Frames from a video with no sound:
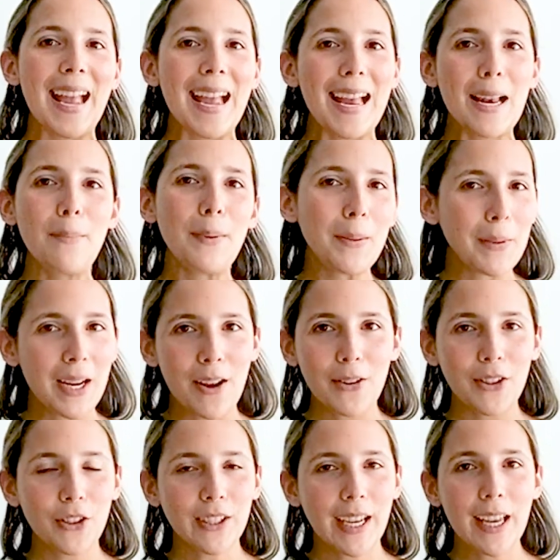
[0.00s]
El primer
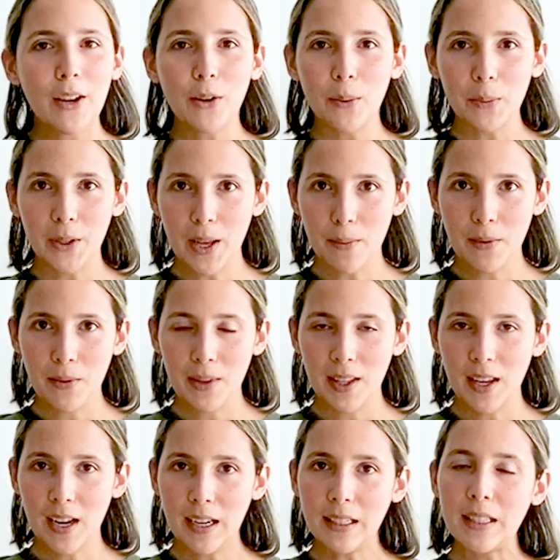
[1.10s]
hábito que incorporé a mi
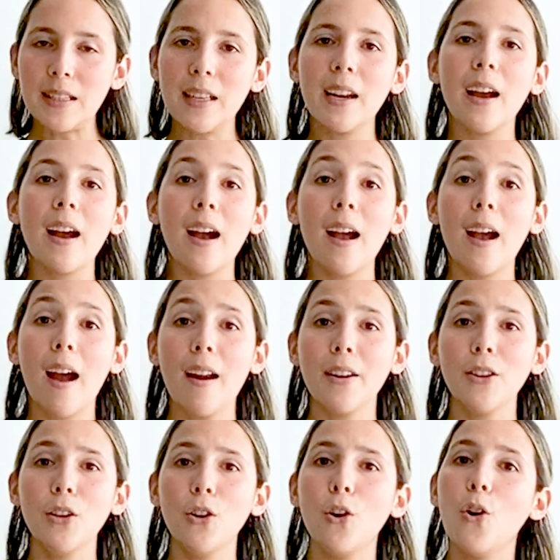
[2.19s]
vida es hacer
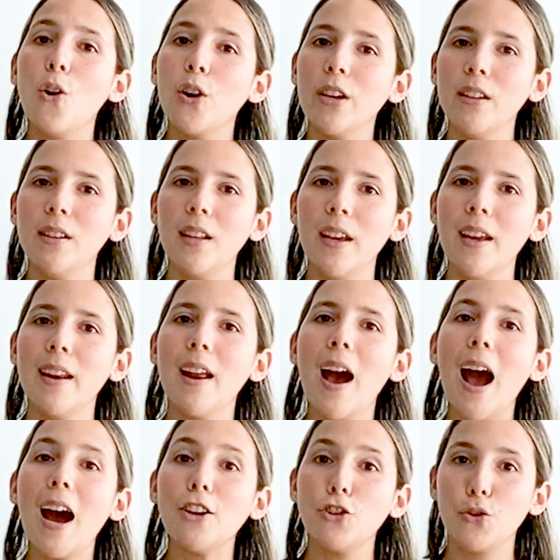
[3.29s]
cardio o hit en
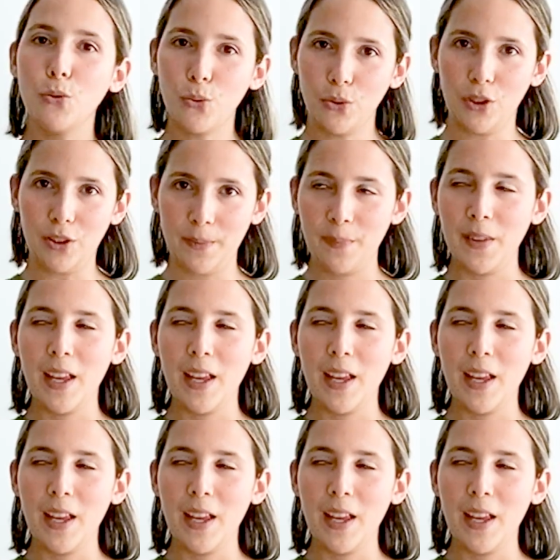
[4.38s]
ayuno.